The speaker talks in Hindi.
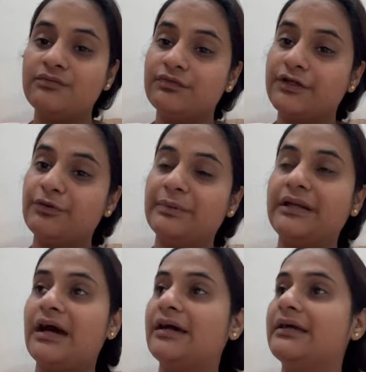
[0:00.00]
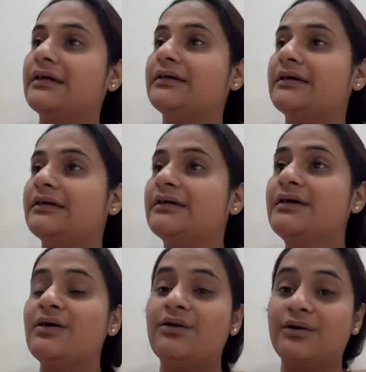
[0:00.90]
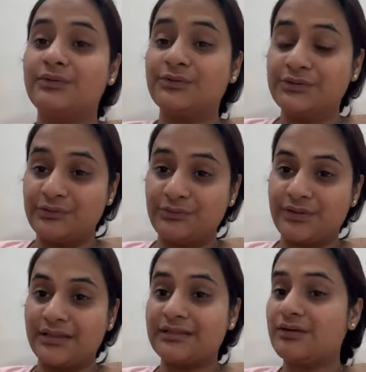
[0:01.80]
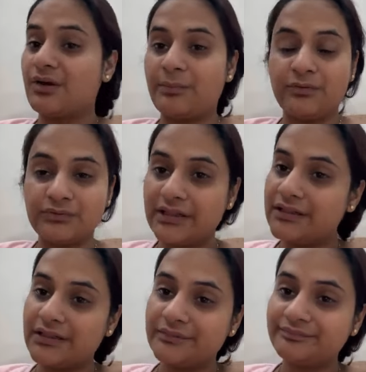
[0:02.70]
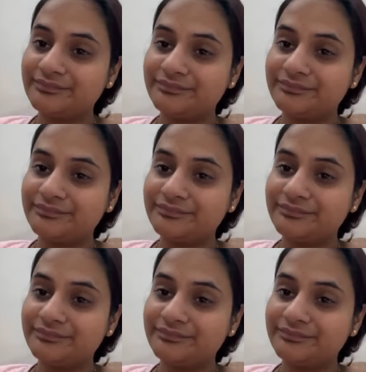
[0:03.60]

वीडियो बना रहे हैं और खुश हो के देखो आप लोग देख ही रहे हैं